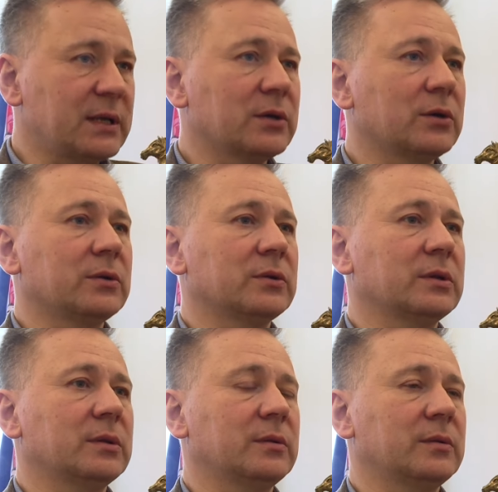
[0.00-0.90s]
e,
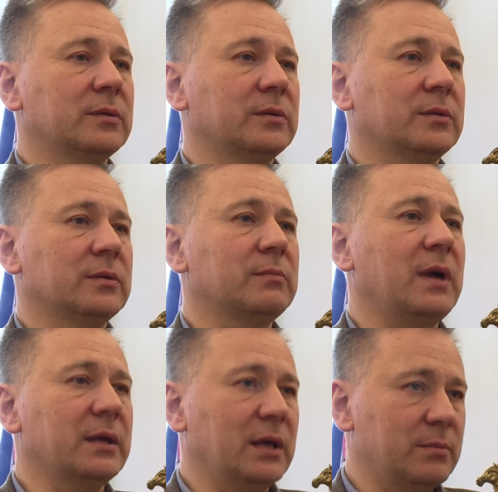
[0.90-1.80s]

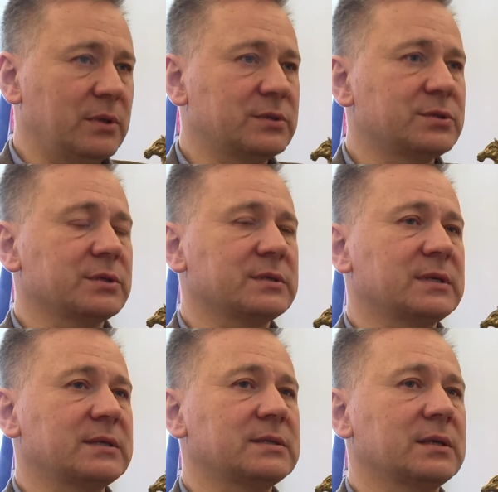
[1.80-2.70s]
maja będzie
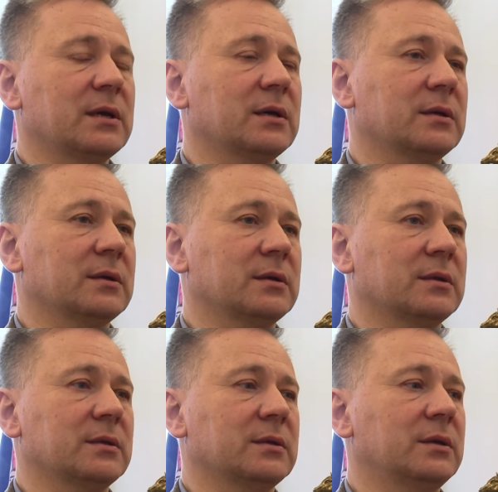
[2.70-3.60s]
sesja
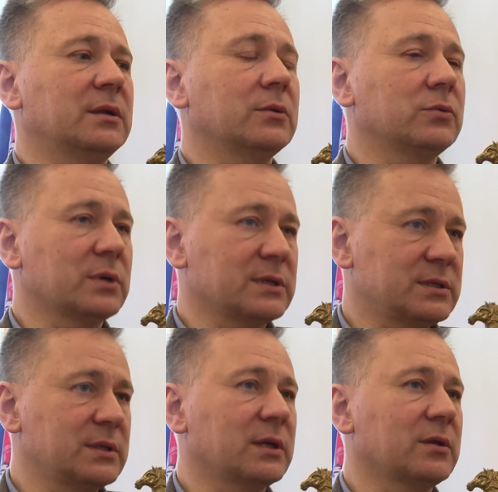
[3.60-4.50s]
e,
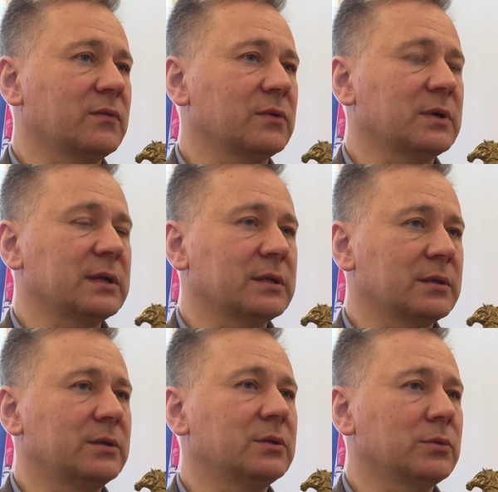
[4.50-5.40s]
inauguracyjna, nową,
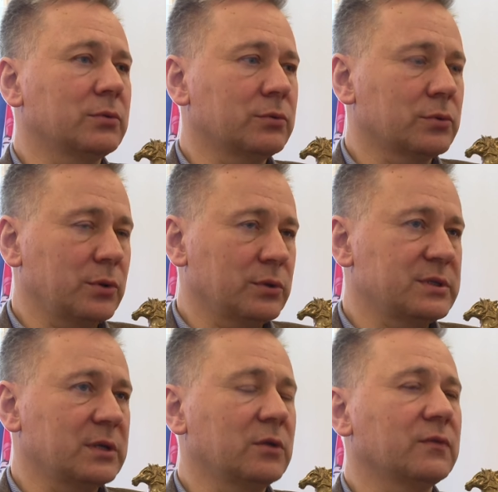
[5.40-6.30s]

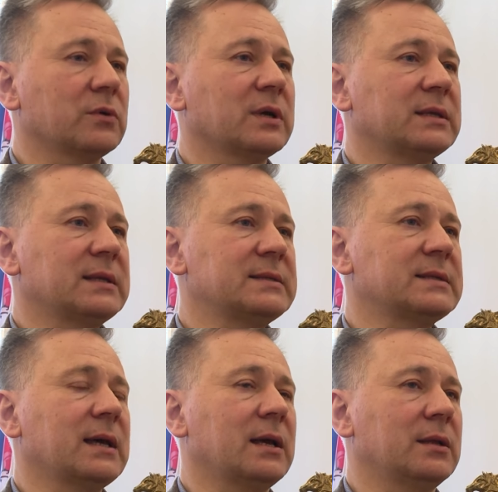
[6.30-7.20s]
inaugurująca nową
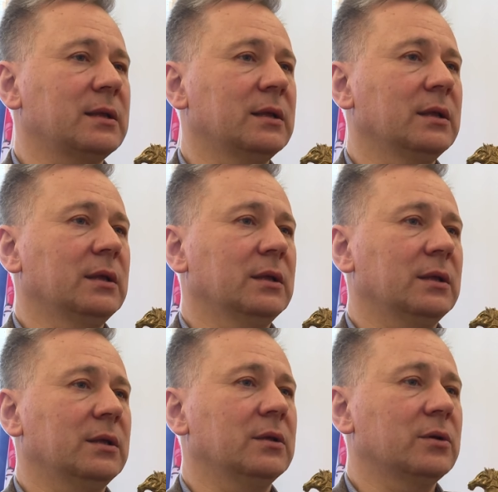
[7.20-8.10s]
kadencję, ale
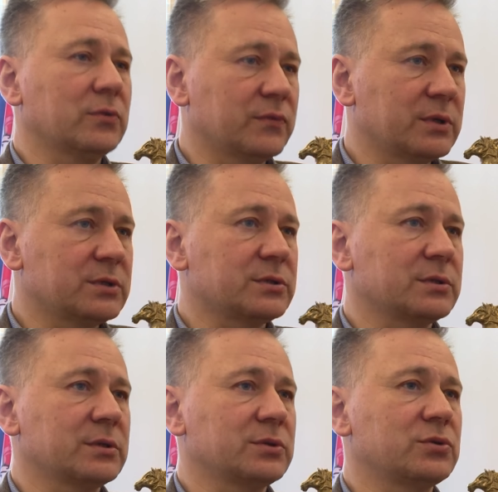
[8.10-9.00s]
i również
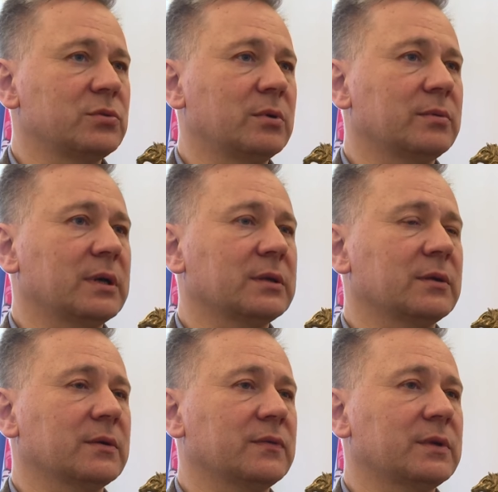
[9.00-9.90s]
e,
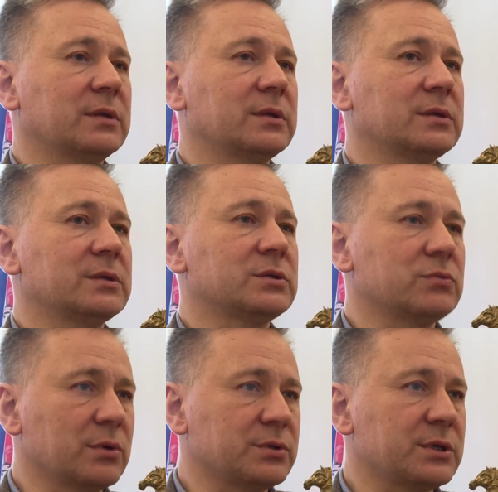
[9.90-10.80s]
ślubowanie wtedy
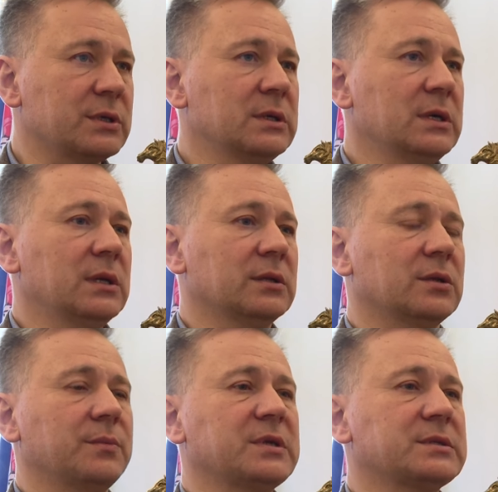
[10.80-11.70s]
złożę.
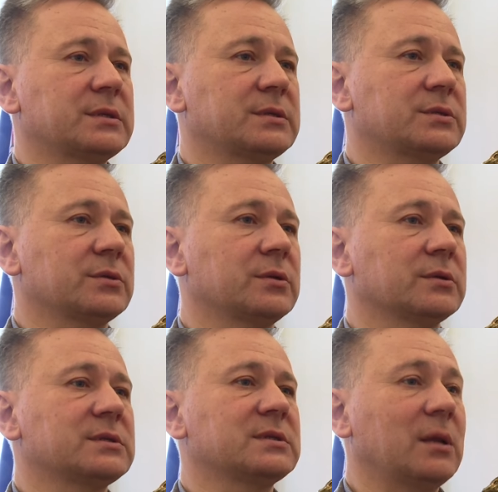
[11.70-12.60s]
Natomiast co
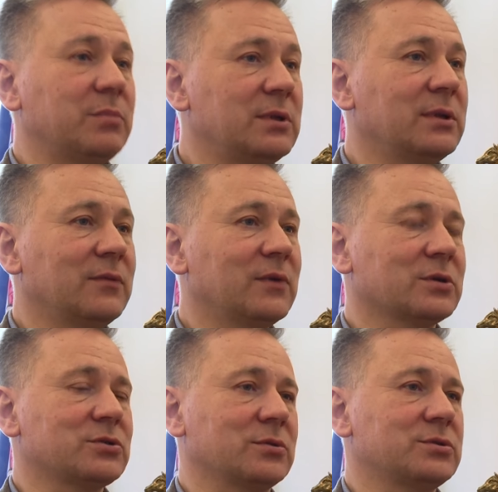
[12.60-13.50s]
do stabilnej
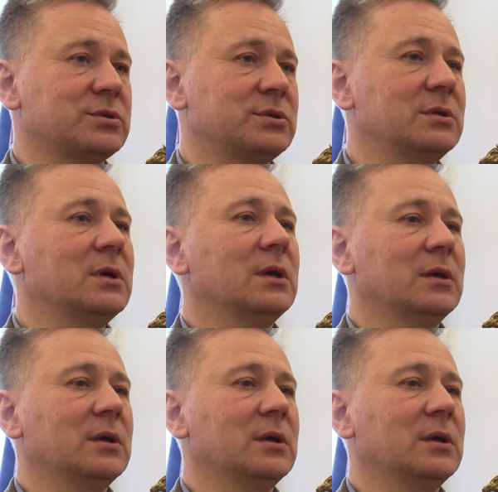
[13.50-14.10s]
większości,